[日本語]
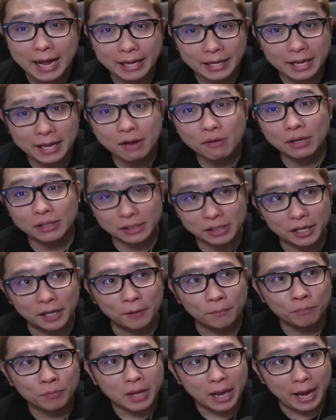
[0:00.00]
で、なおか
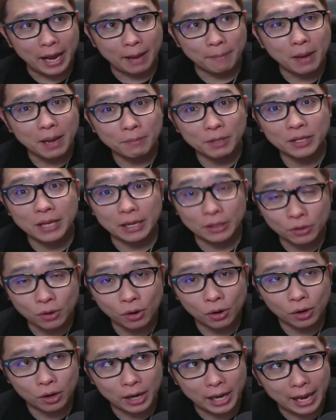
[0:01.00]
つ、えバイビットや
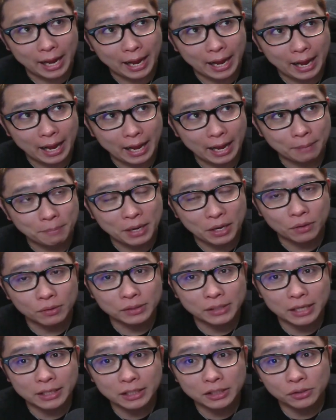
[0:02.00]
と、えまあ、
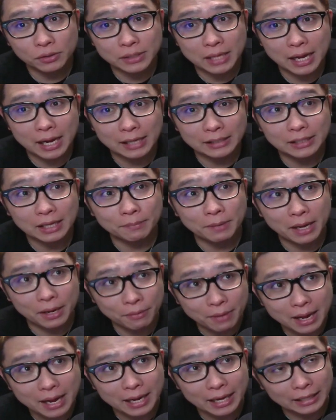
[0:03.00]
4000人以上参加した場合
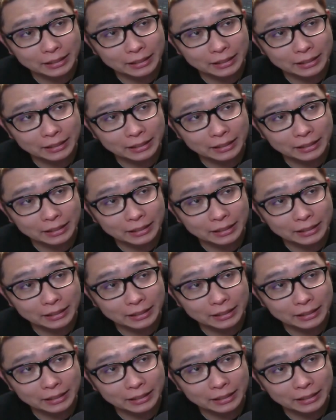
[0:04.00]
は、